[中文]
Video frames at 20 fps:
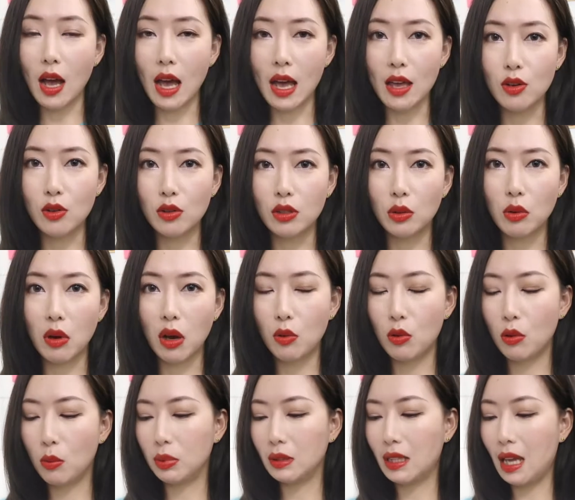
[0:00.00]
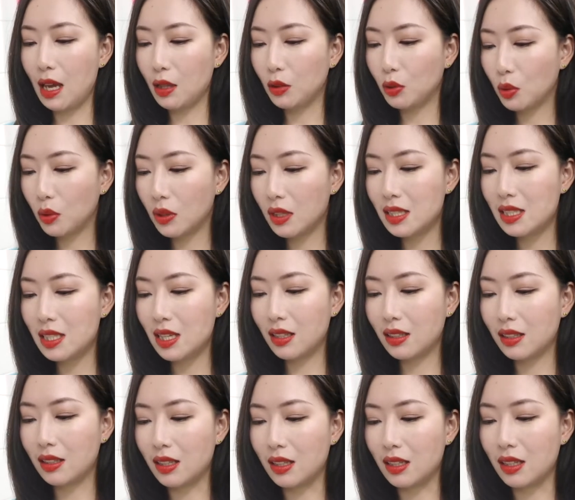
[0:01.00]
后还有一款我不太推
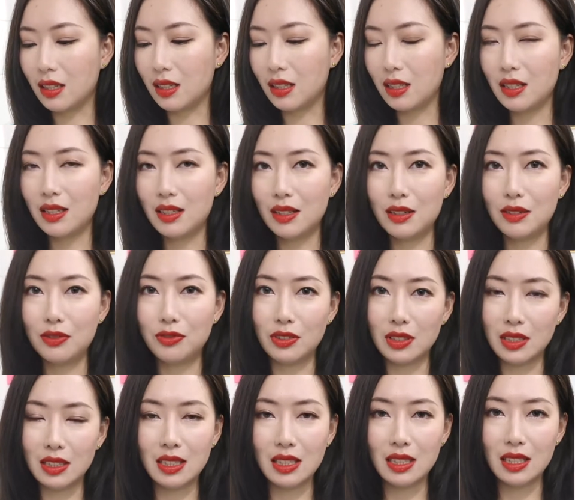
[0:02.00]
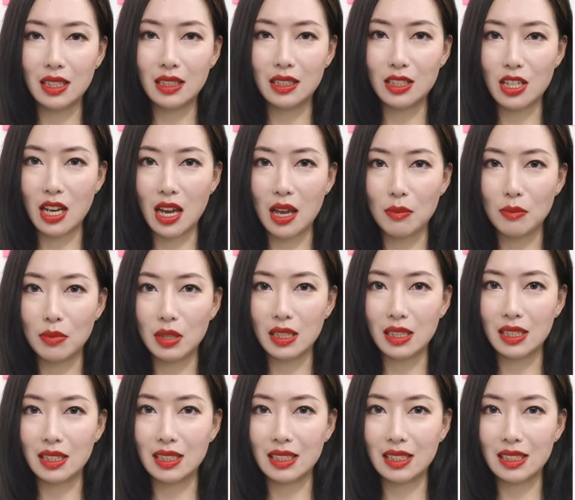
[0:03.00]
荐的粉底类的产
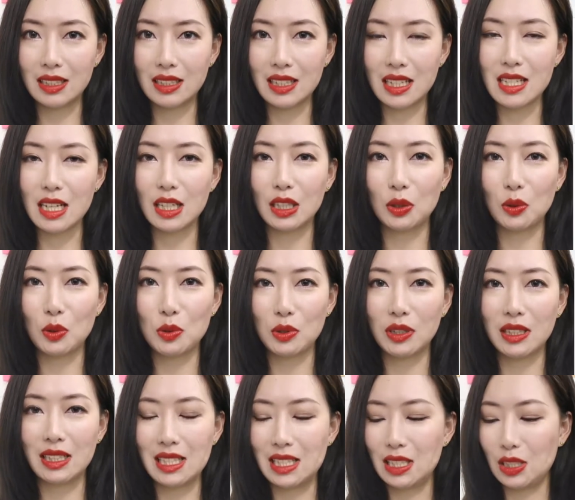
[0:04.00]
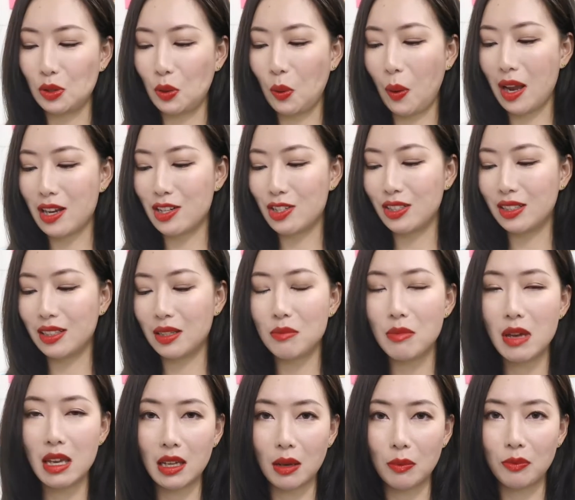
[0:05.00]
品。大家可能会觉得很奇怪，是那个
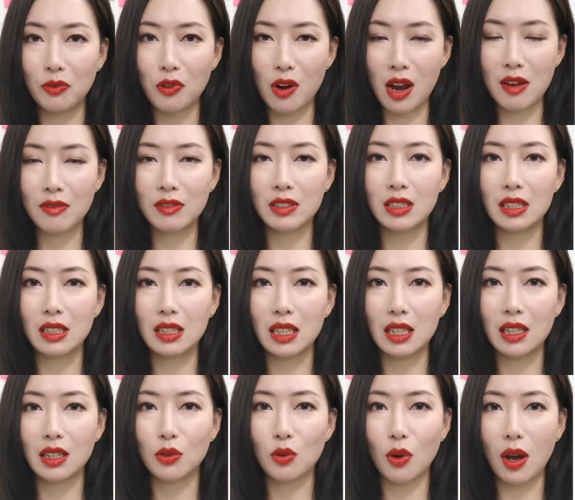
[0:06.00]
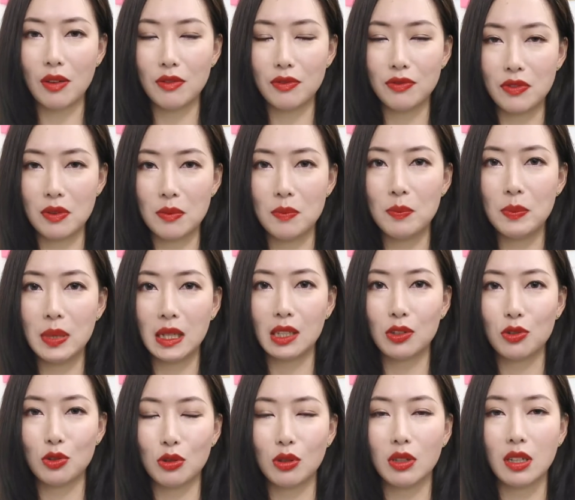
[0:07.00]
Make Up For Ever 的那一款粉饼，
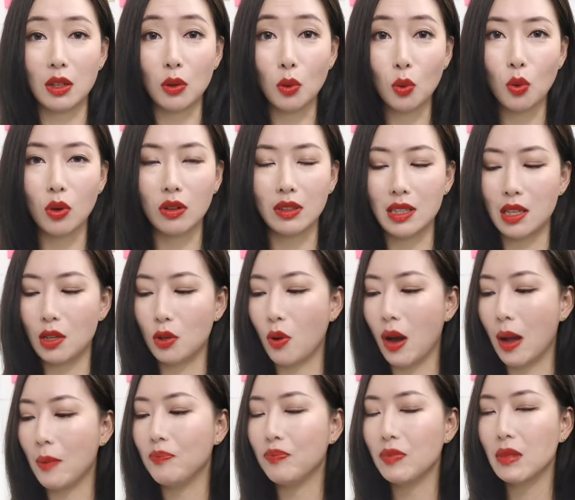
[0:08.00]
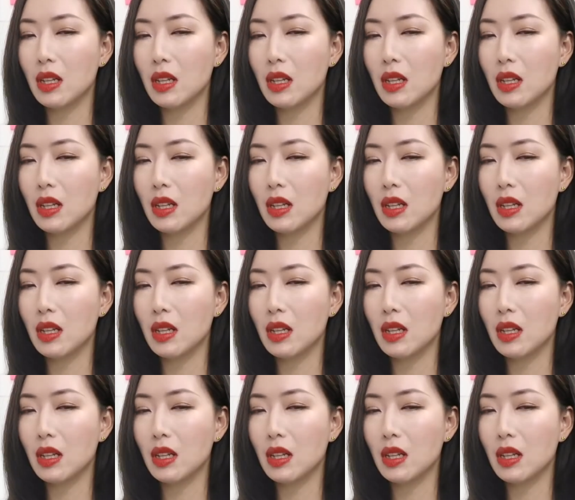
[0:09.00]
就是很火那一款。